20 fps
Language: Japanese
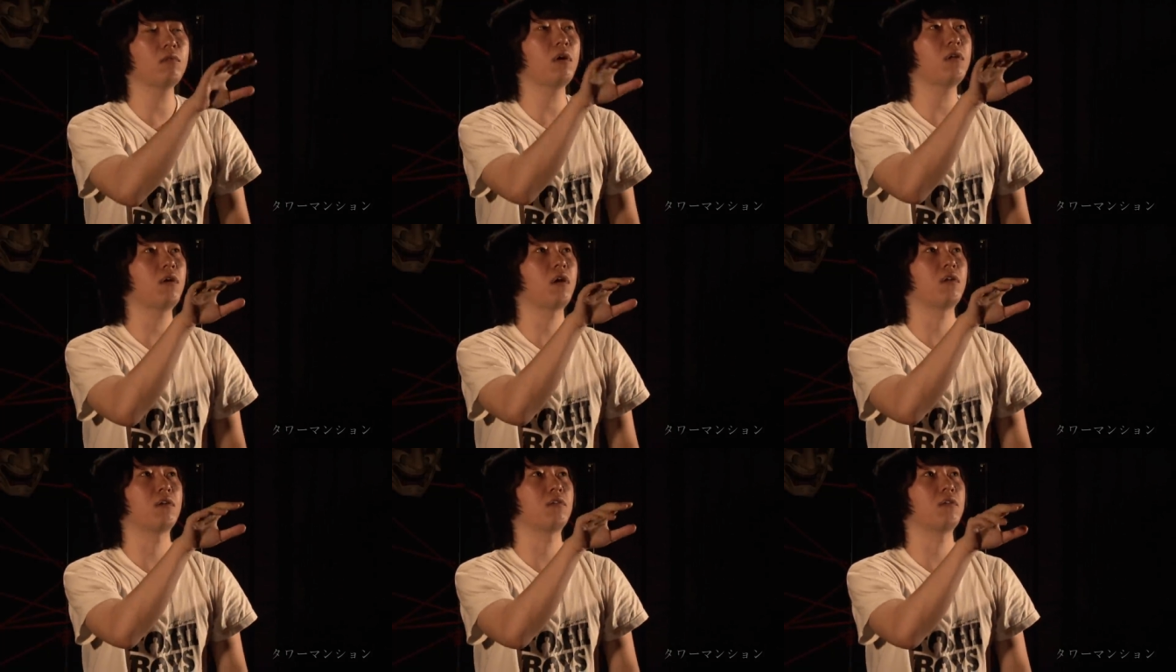
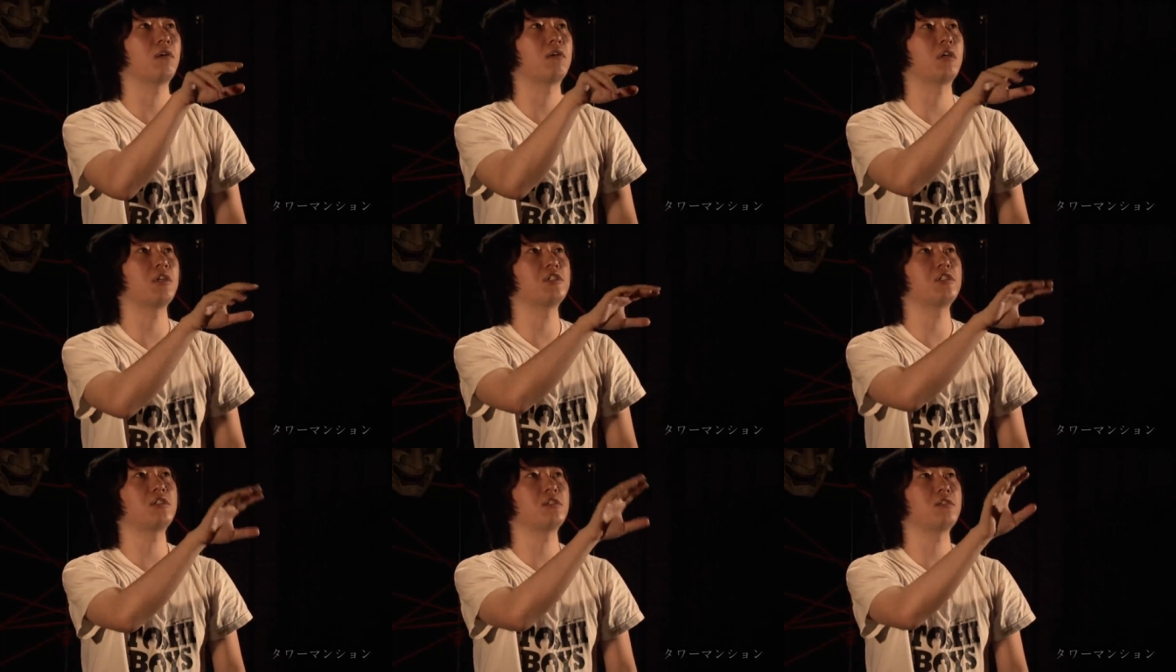ななんや
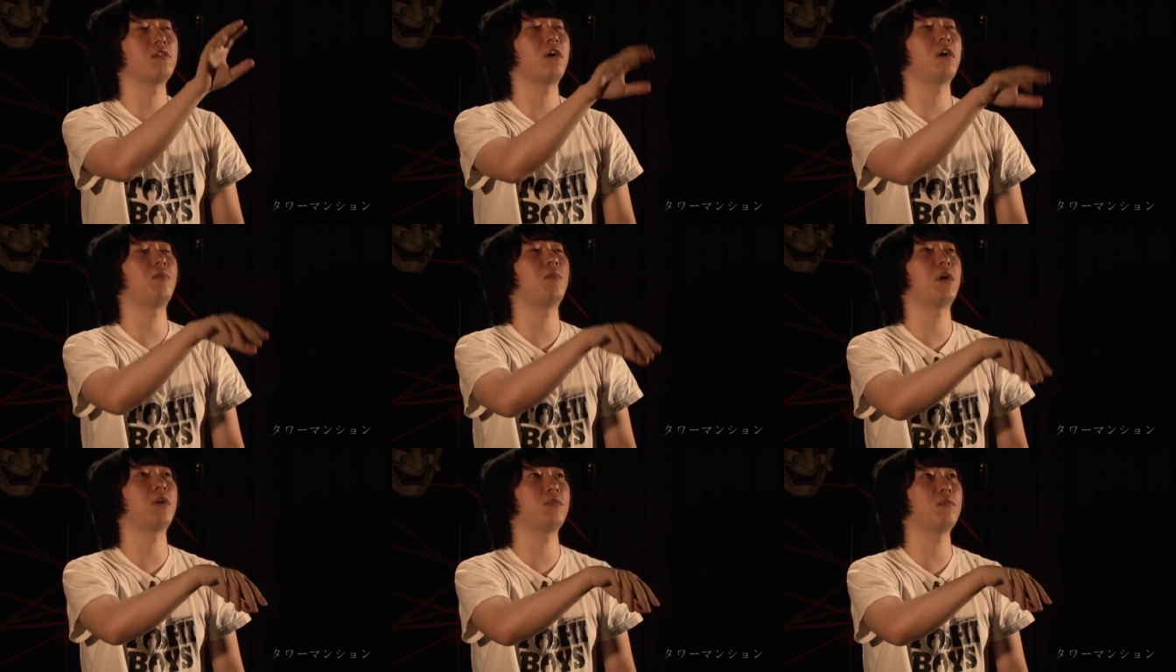景色
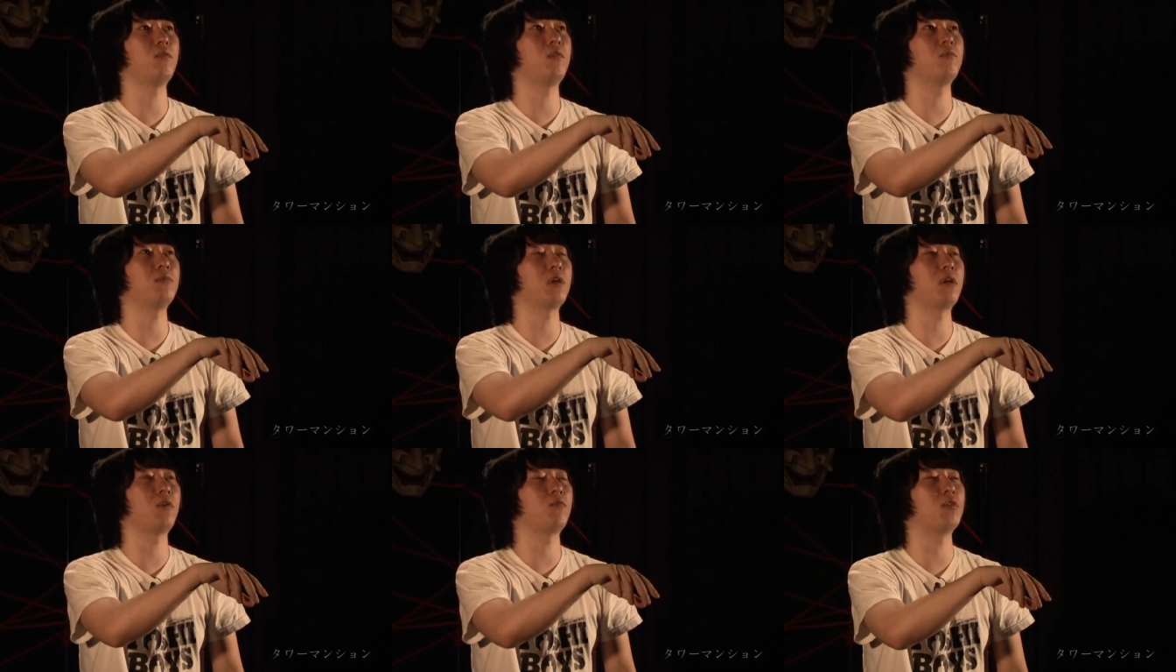タワマンの
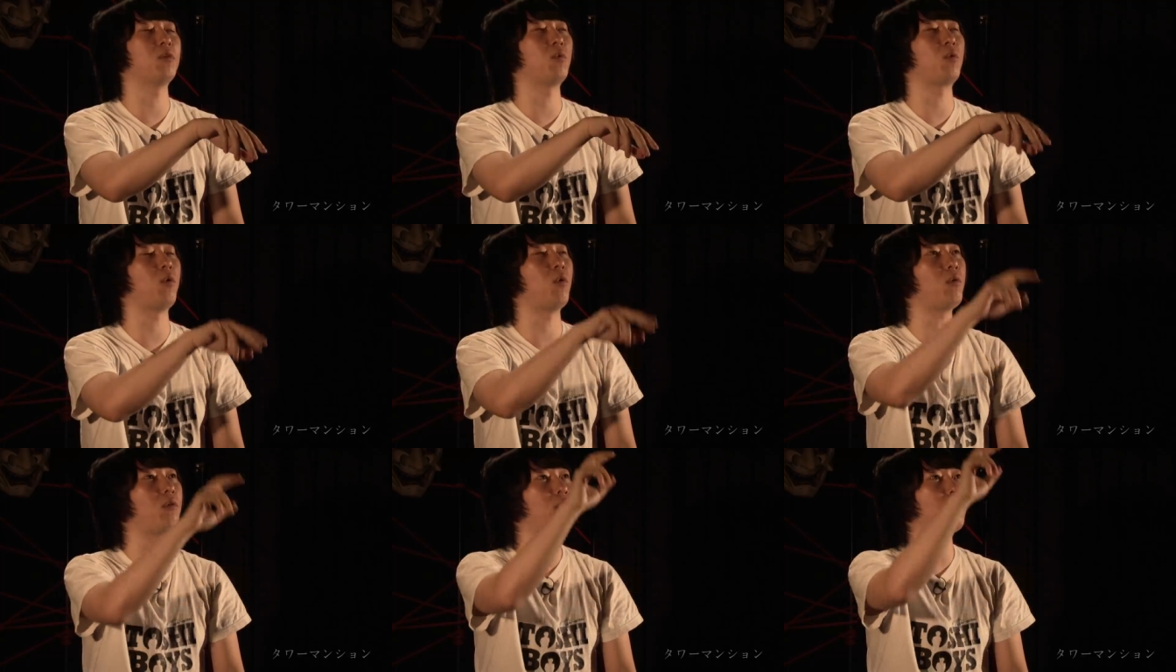みたいな。でもこっ